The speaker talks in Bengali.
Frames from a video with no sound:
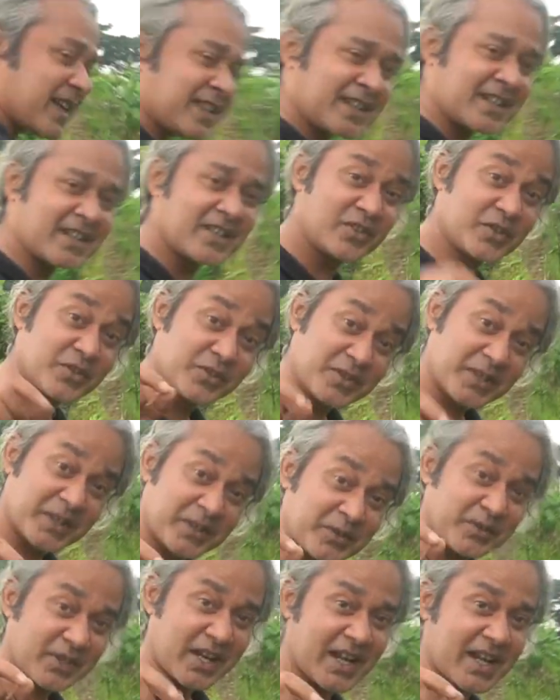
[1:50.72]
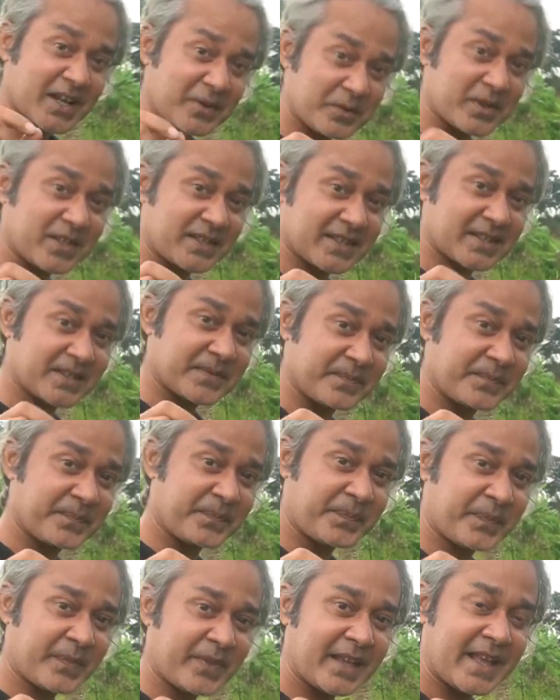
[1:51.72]
তাদের নির্দিষ্ট কিন্তু জায়গা রয়েছে
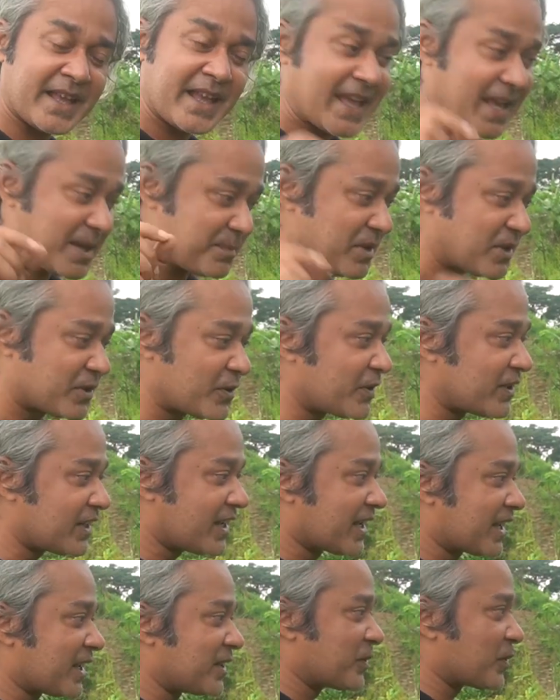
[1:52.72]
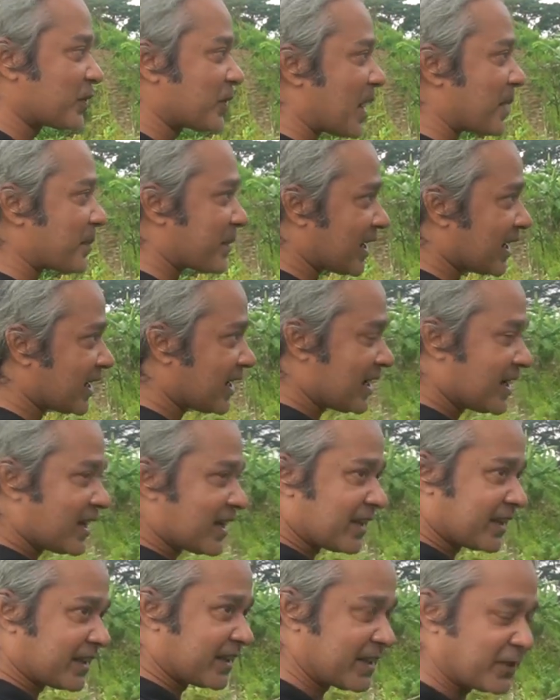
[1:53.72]
এই বিষয় নিয়ে কিন্তু আমরা
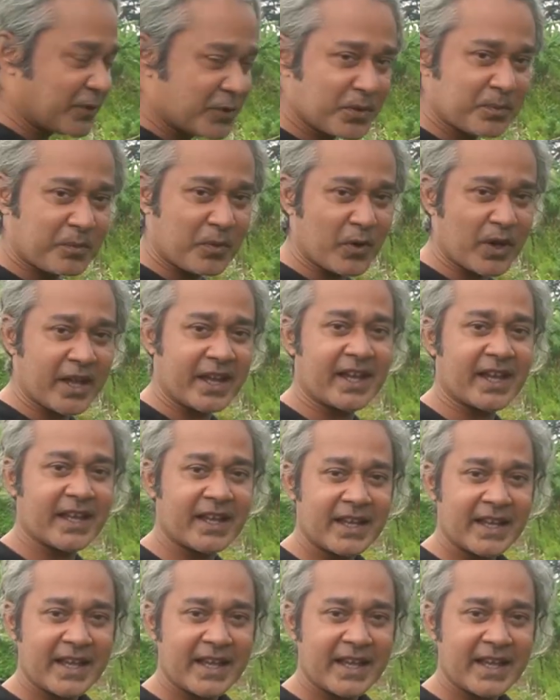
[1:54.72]
কিছু বইয়ে